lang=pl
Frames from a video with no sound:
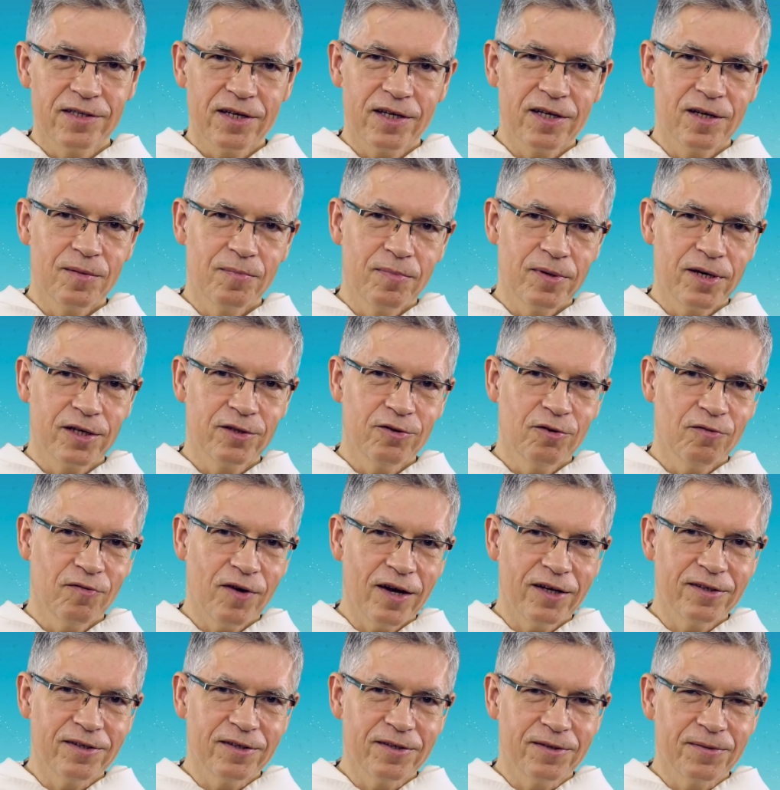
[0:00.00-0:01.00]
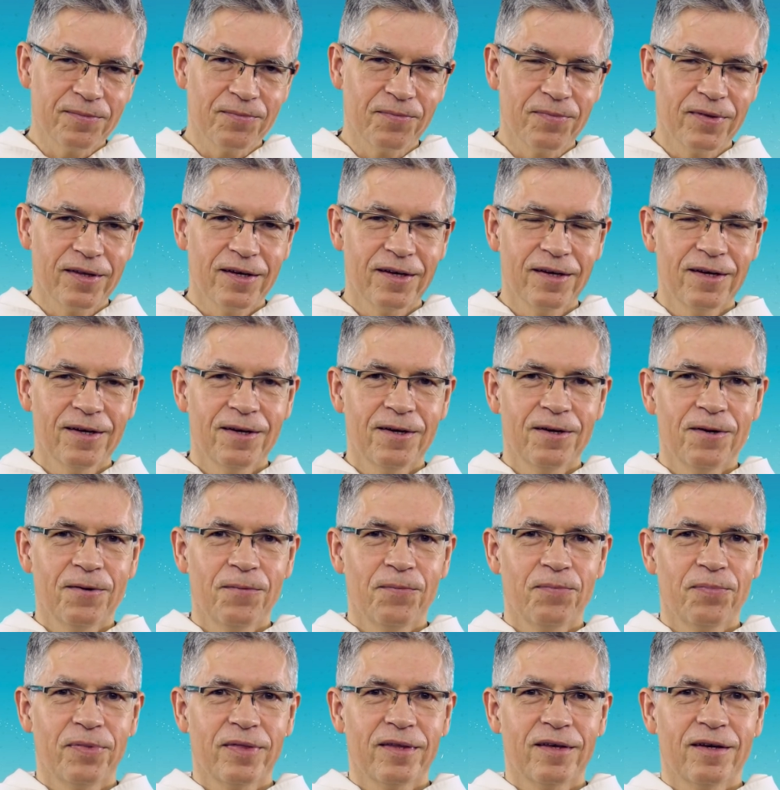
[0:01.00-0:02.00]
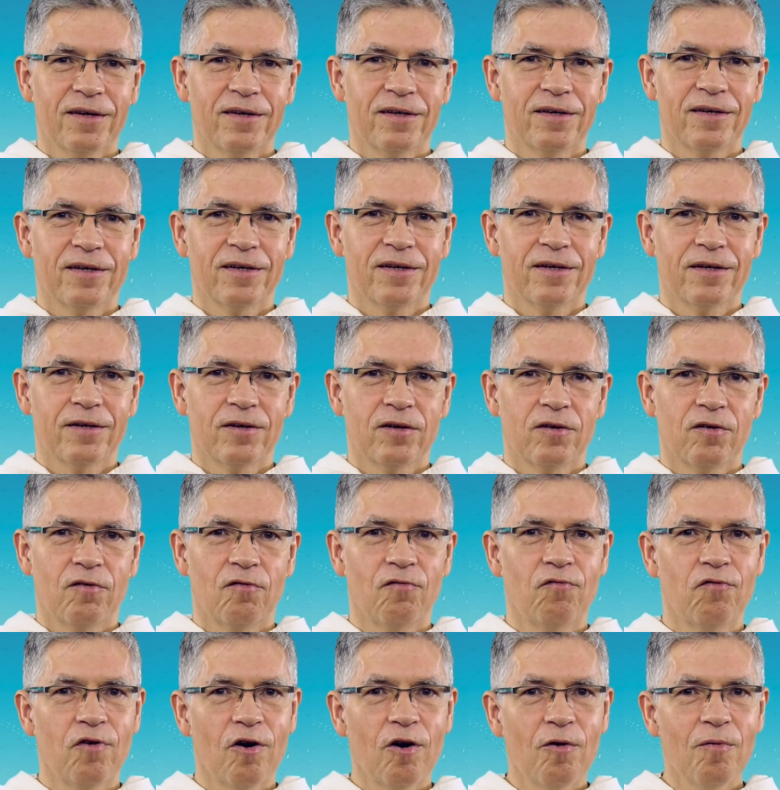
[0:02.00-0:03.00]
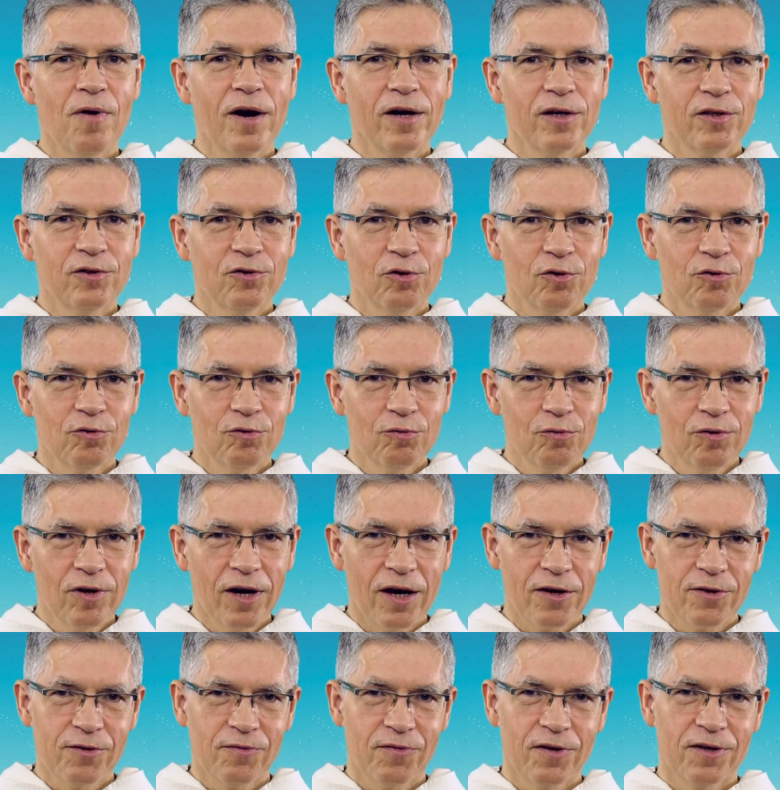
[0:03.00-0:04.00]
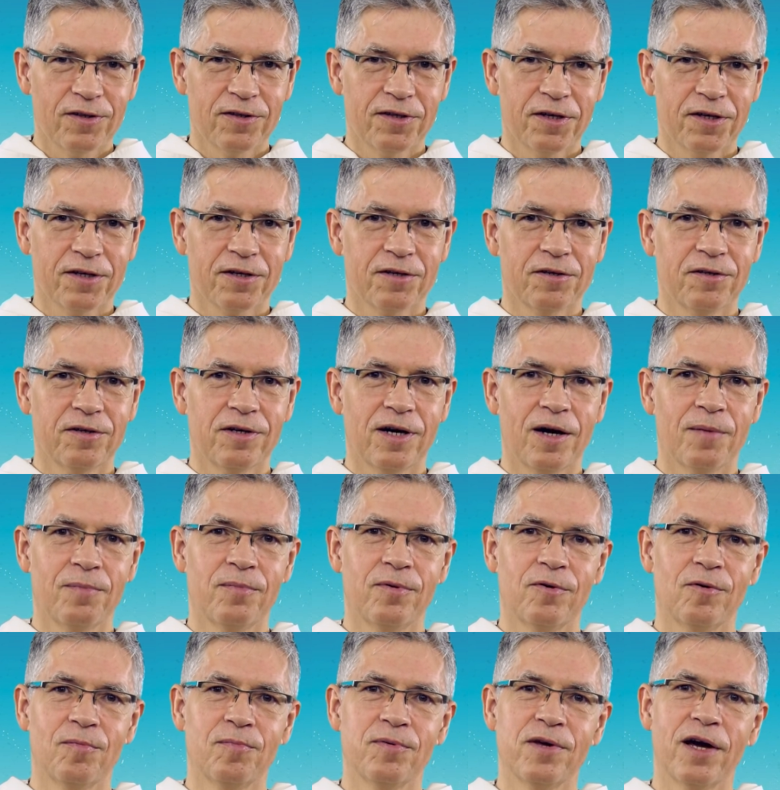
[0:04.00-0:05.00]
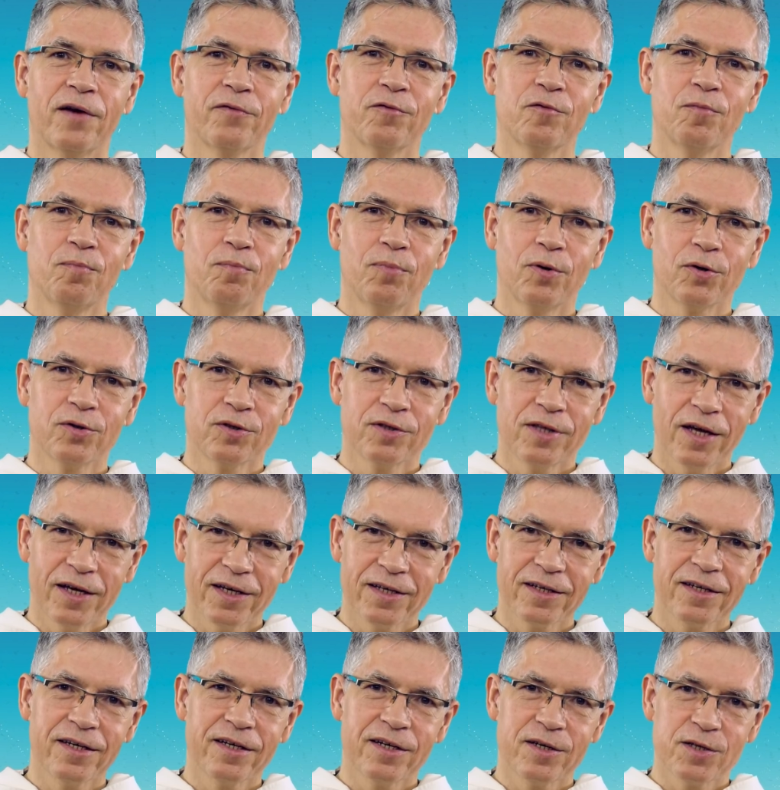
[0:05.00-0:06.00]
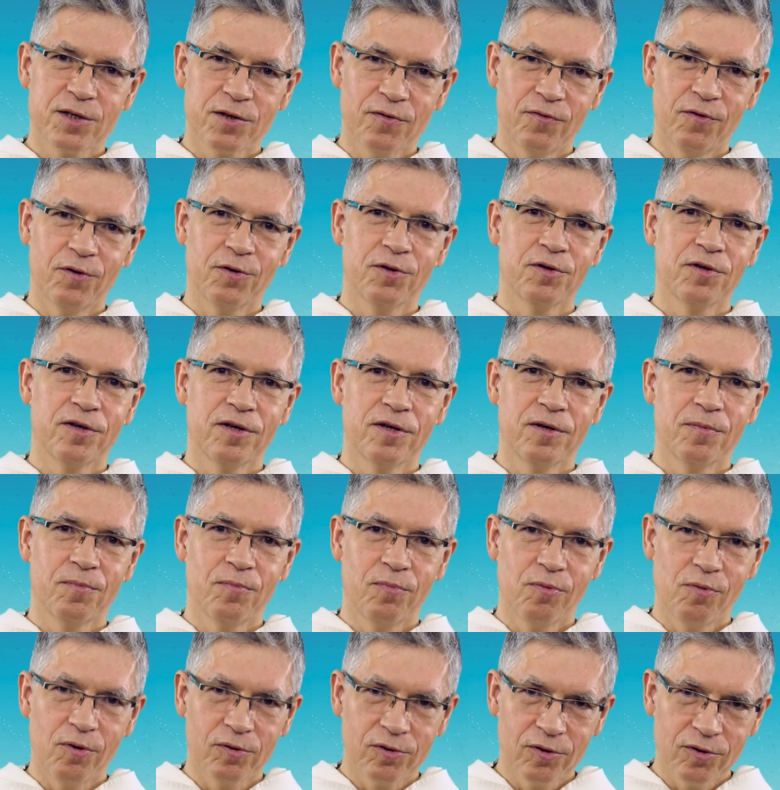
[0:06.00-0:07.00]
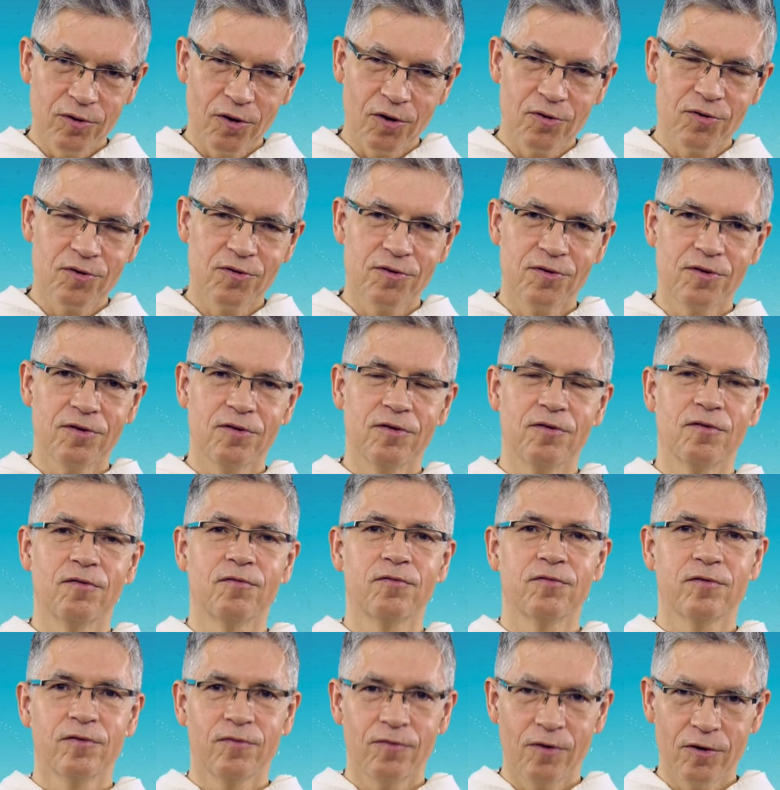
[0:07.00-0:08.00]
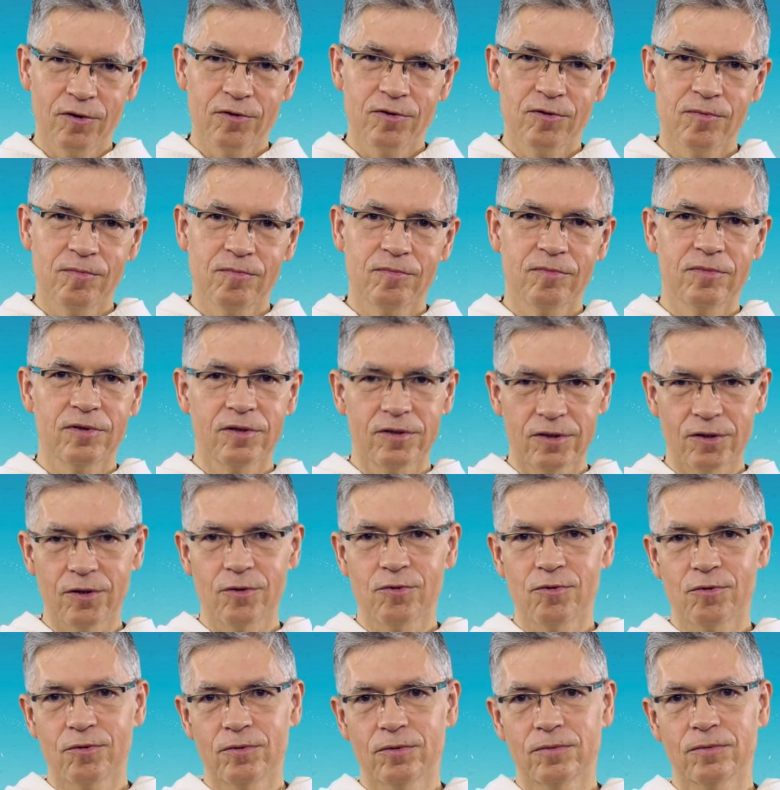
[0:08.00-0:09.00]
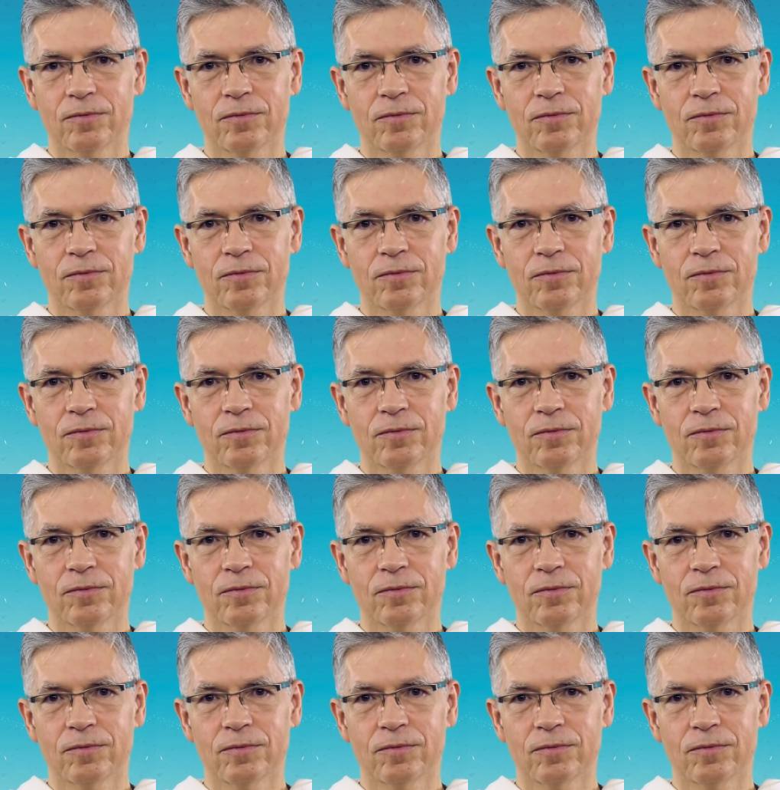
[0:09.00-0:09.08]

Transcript: zahibernowany. E, Wołaj do Ducha Świętego, aby objawił potęgę swojej płodności w Twoim życiu.